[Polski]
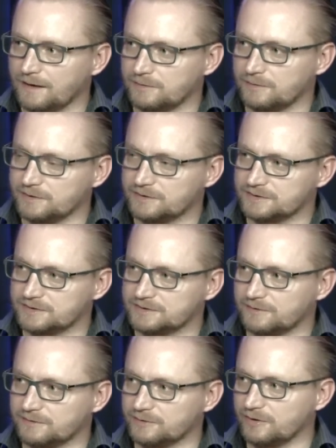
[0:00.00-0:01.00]
były też
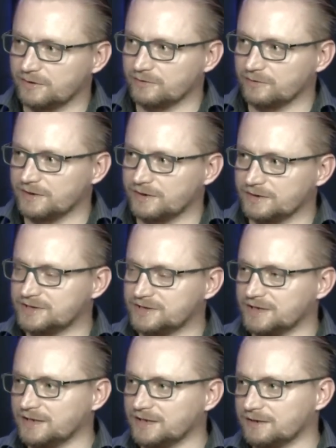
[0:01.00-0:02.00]
pewnego rodzaju
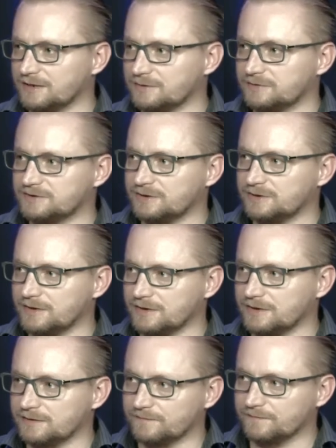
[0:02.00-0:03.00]
ograniczenia jakby
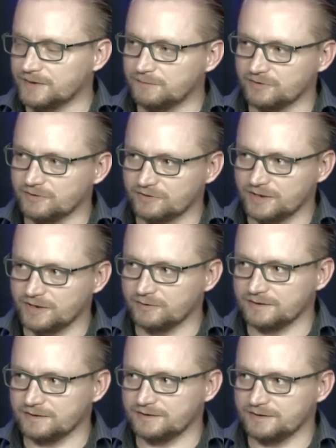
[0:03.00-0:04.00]
działania hipisowskiego
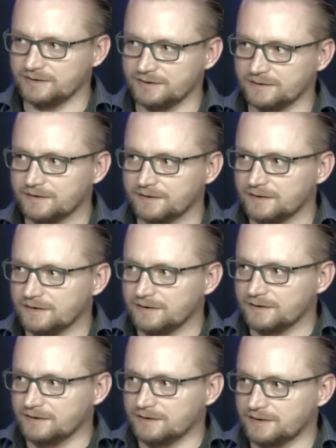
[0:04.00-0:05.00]
na terenie
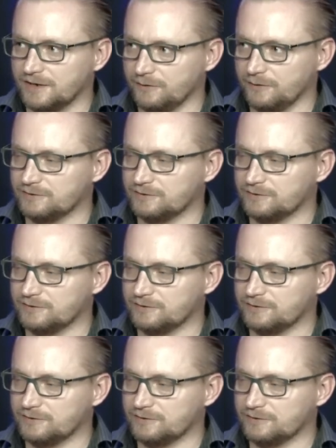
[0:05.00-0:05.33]
y, kraju.